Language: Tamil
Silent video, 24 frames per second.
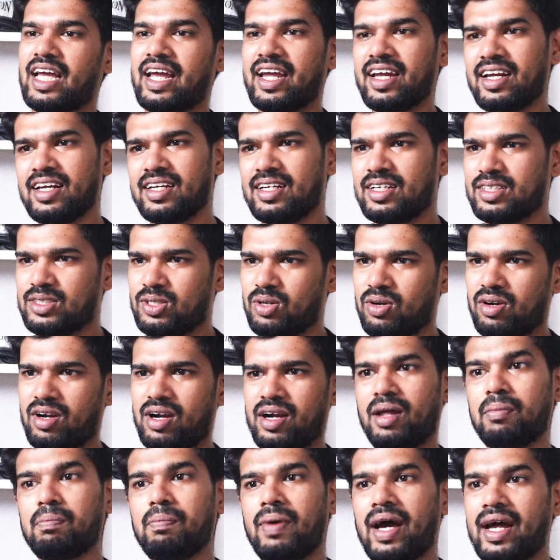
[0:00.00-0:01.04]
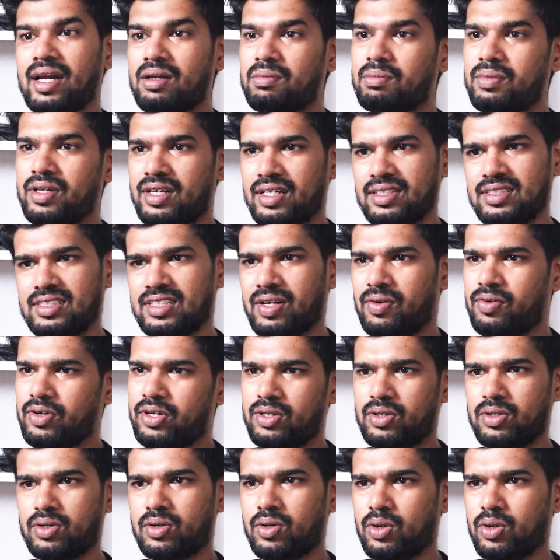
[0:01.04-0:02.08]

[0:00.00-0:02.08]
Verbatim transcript: செகண்ட் என்ன சொல்கிறாங்கன்னா பேட்மிண்டன் செவன்ட்டி டூ